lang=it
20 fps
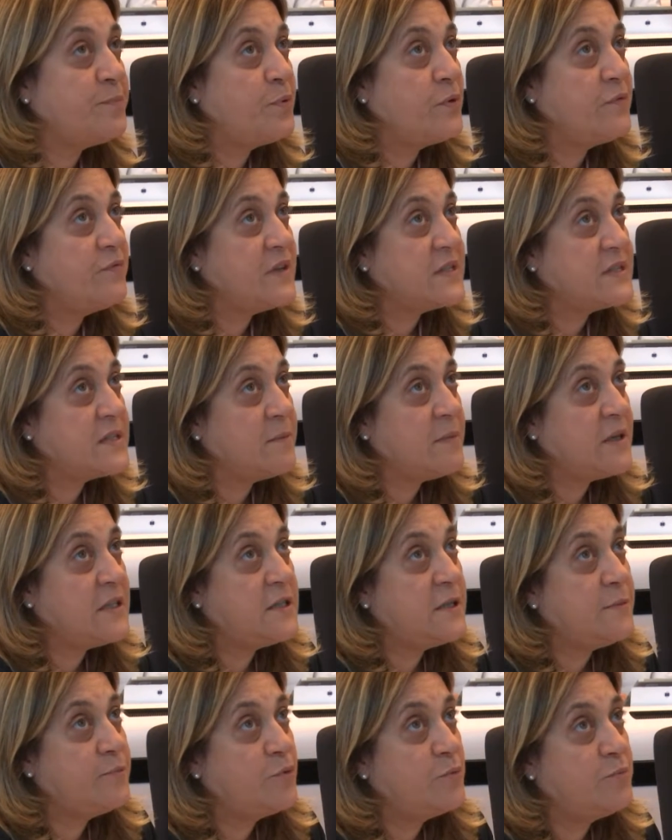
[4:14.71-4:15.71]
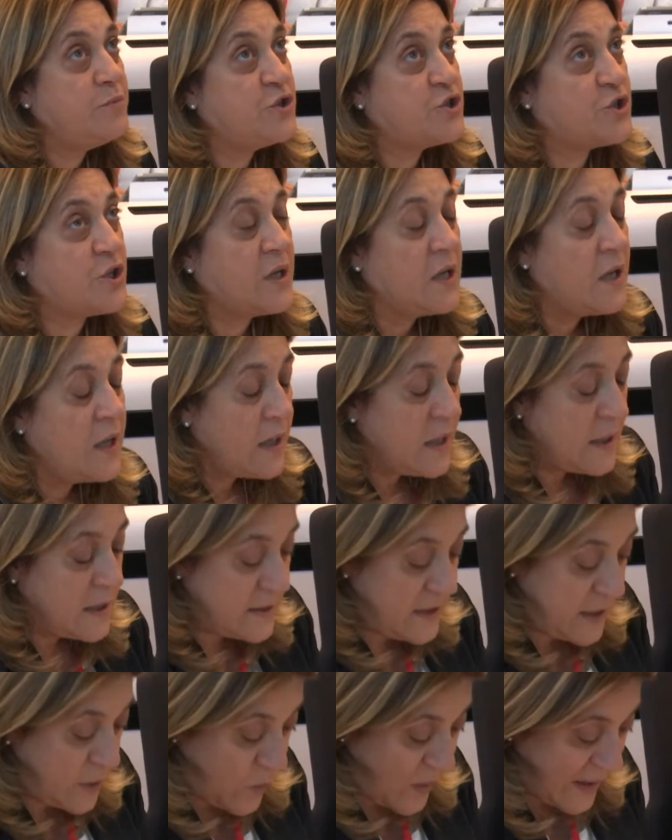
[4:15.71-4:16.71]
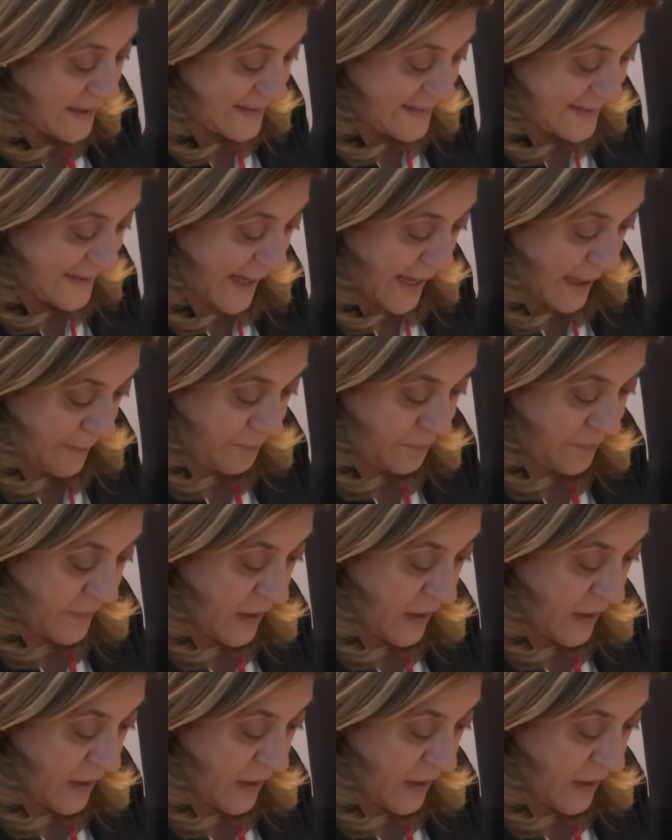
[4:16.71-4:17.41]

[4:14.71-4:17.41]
più investimenti pubblici di qualità,